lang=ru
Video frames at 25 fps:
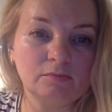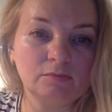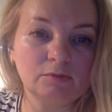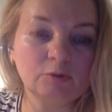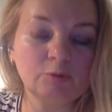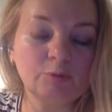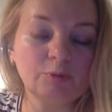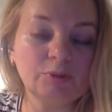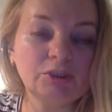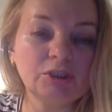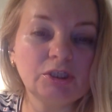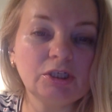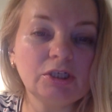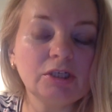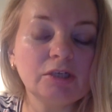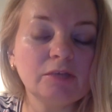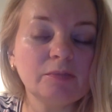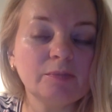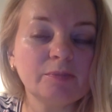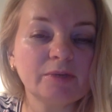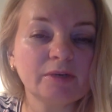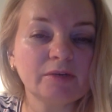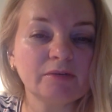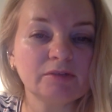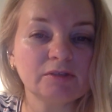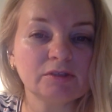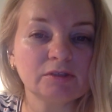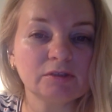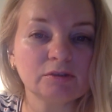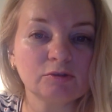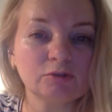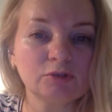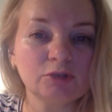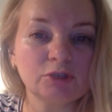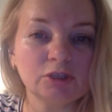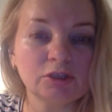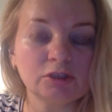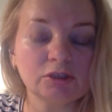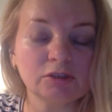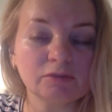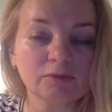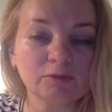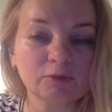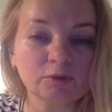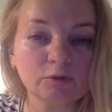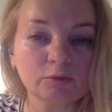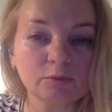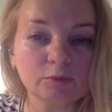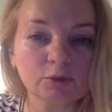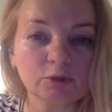Но печальная правда заключается в
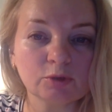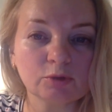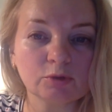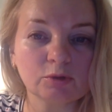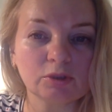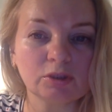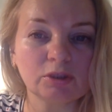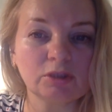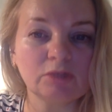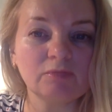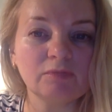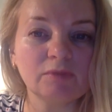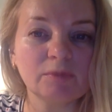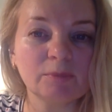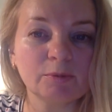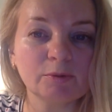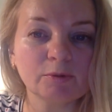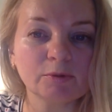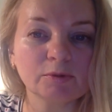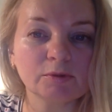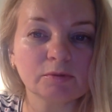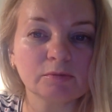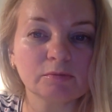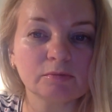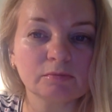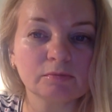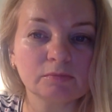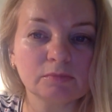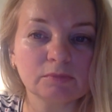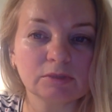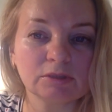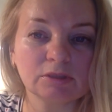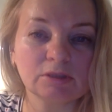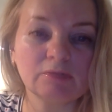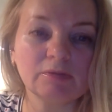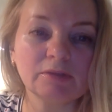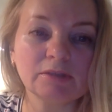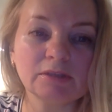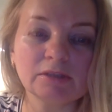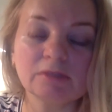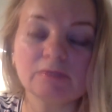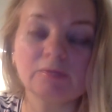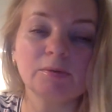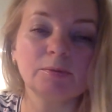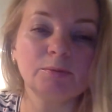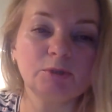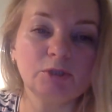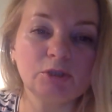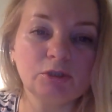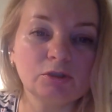том, что таким вопросом задаваться
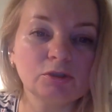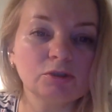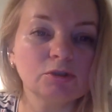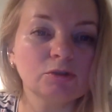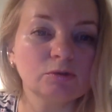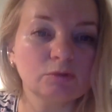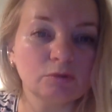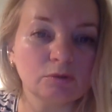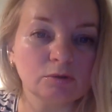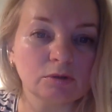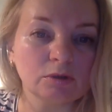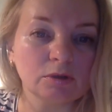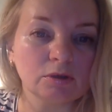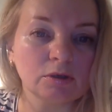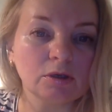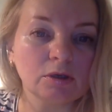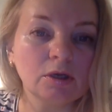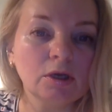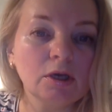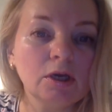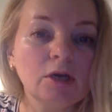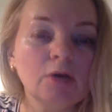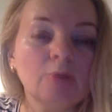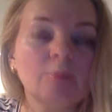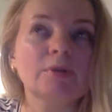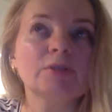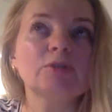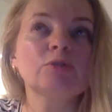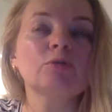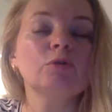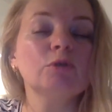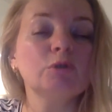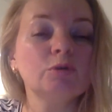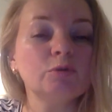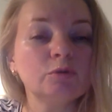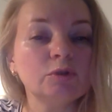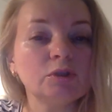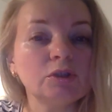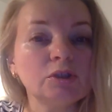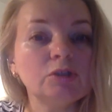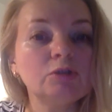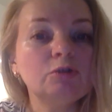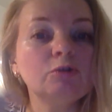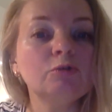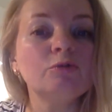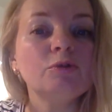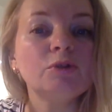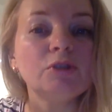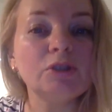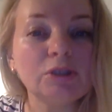вообще не стоило, поскольку и
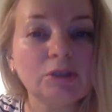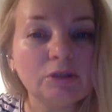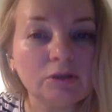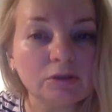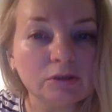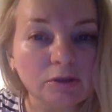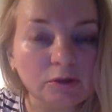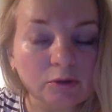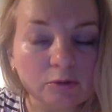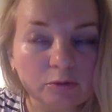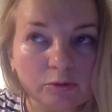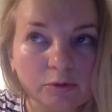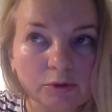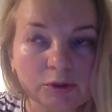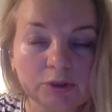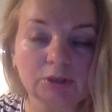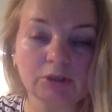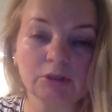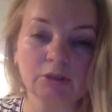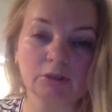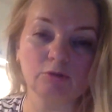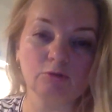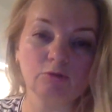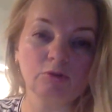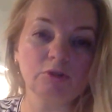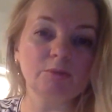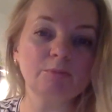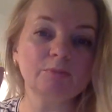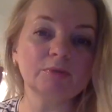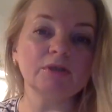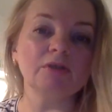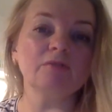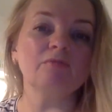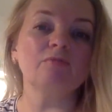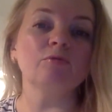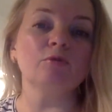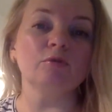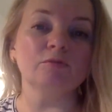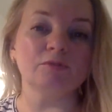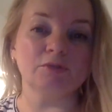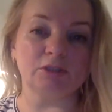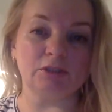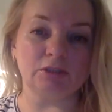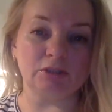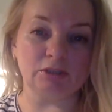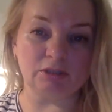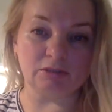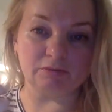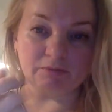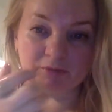другие люди, которые были вовсе
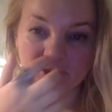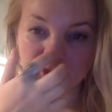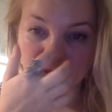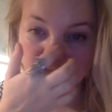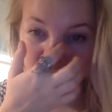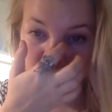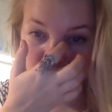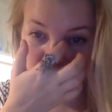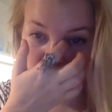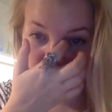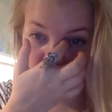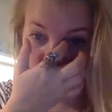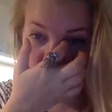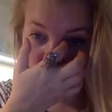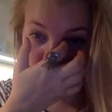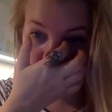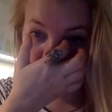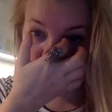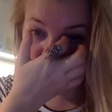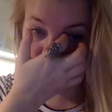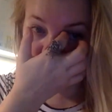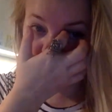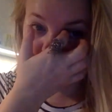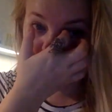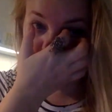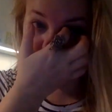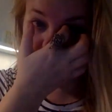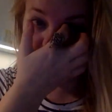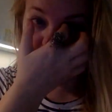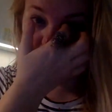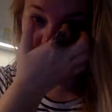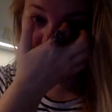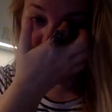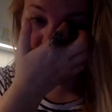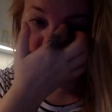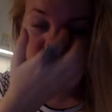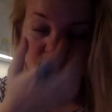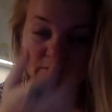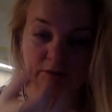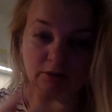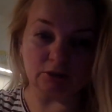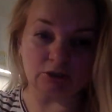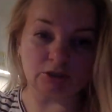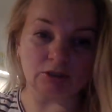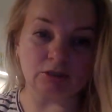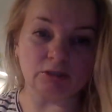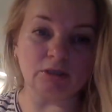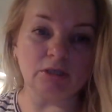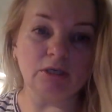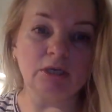не евреями, вели себя так
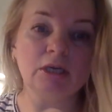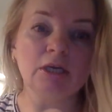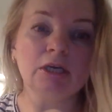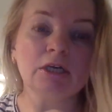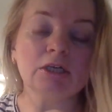же.